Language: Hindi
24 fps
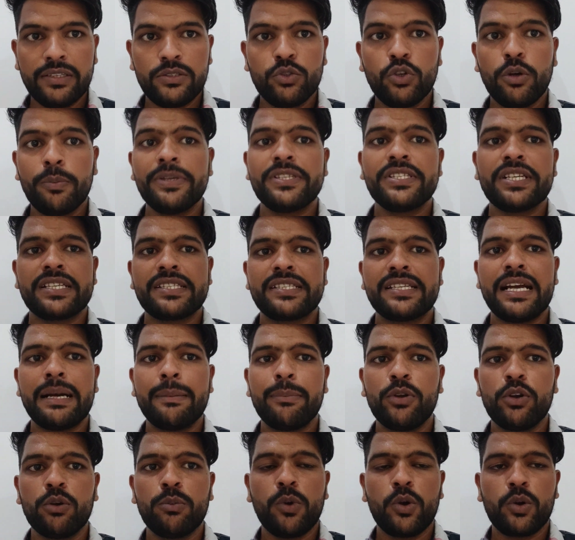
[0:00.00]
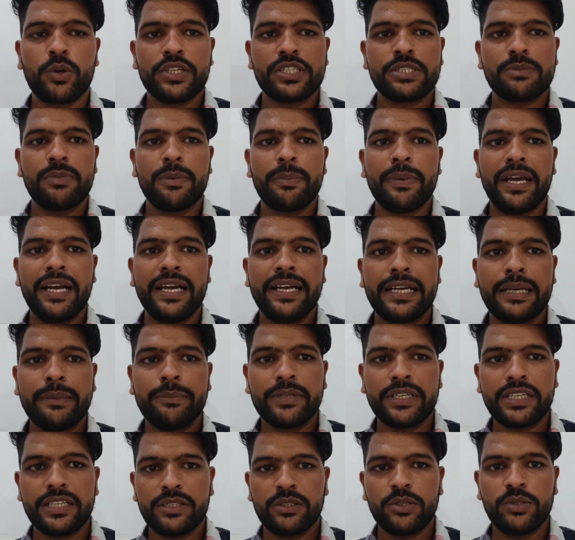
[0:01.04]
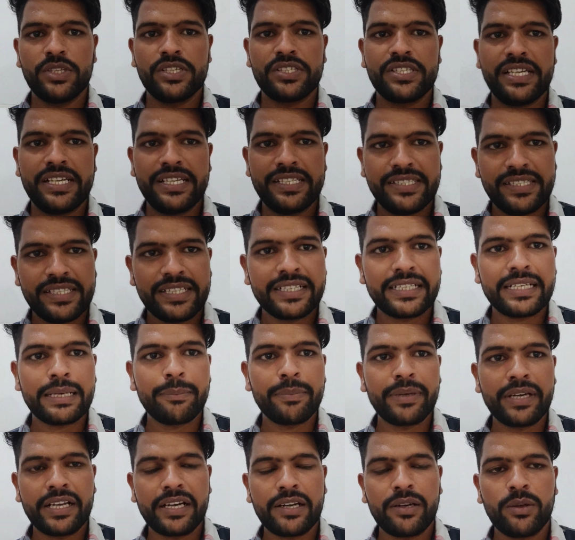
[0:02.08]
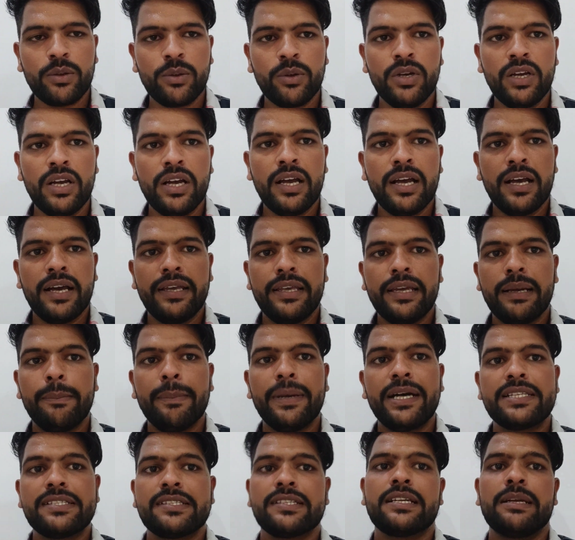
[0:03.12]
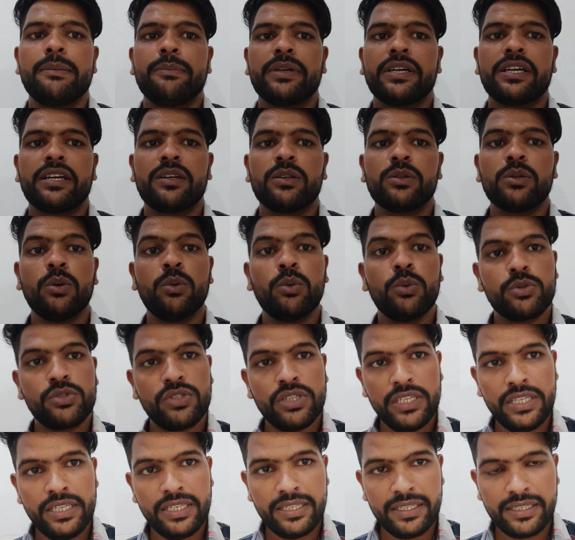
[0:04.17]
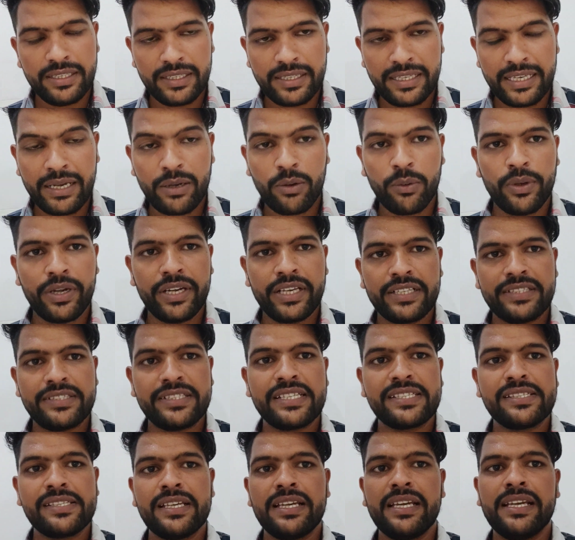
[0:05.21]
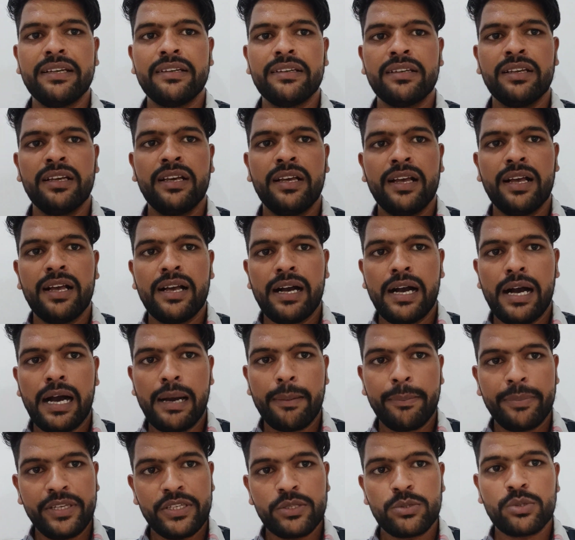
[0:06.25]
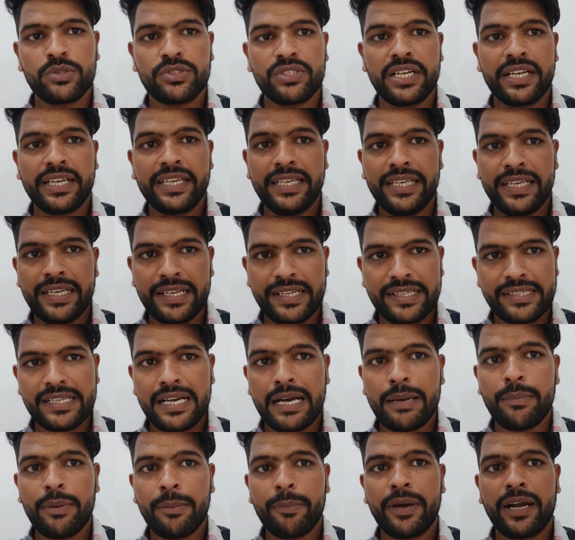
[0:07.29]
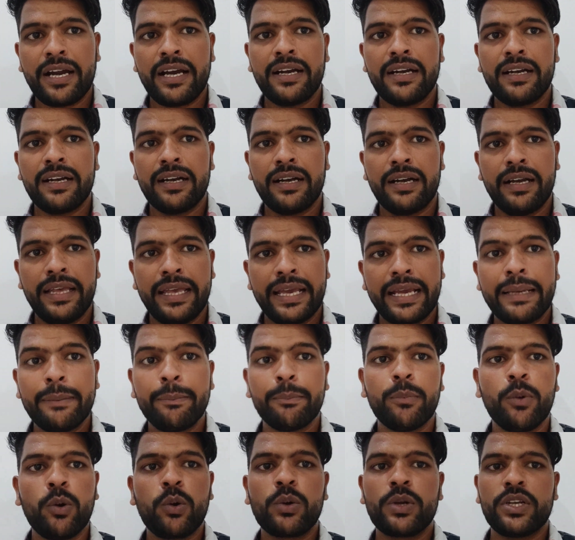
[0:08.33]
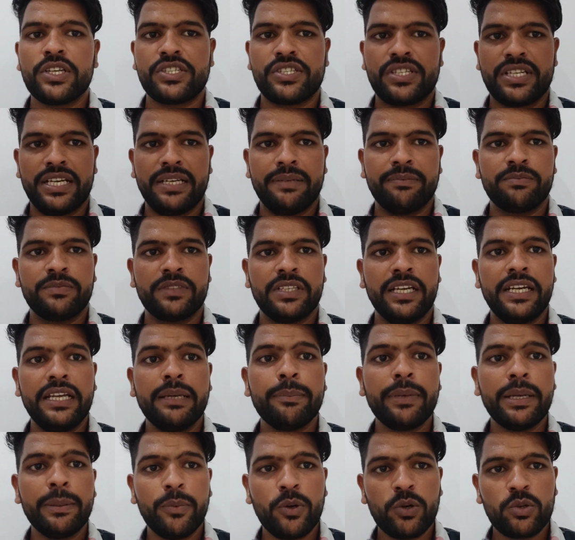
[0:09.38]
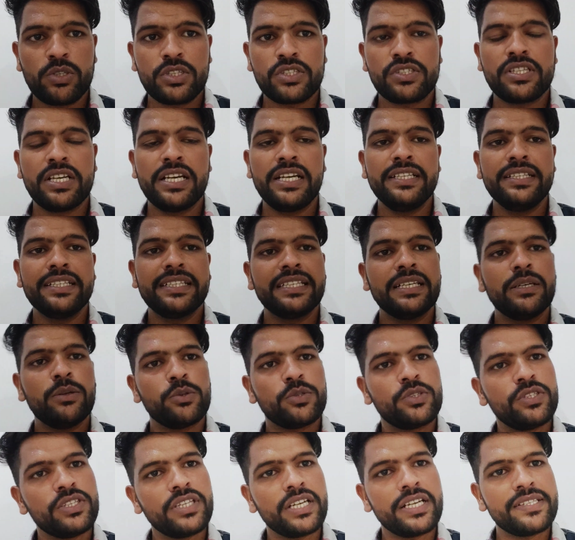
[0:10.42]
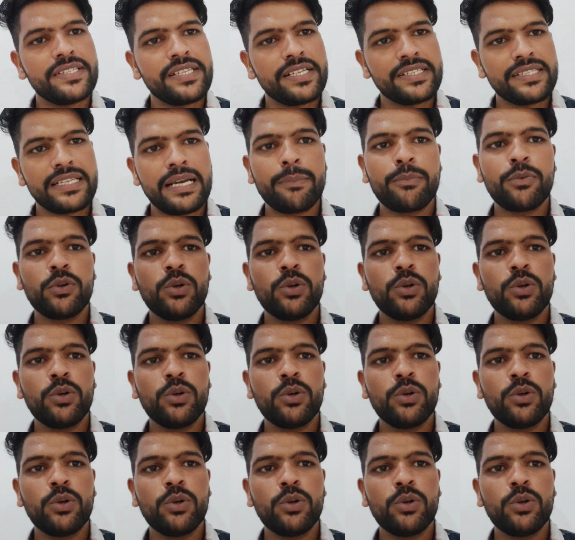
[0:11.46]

जो भी सेक्शन आप लोग मॉक टेस्ट में पहले अटैम्प्ट करते हो जैसे रीजनिंग अटैम्प्ट कर रहे हो या मैथ्स अटैम्प्ट कर रहे हो तो उसी के अकॉर्डिंग जैसे आप ये सोचना कि एग्ज़ाम अपना एक मॉक टेस्ट है यानी अपने मॉक टेस्ट डेली देते हैं उसी तरह से एग्ज़ाम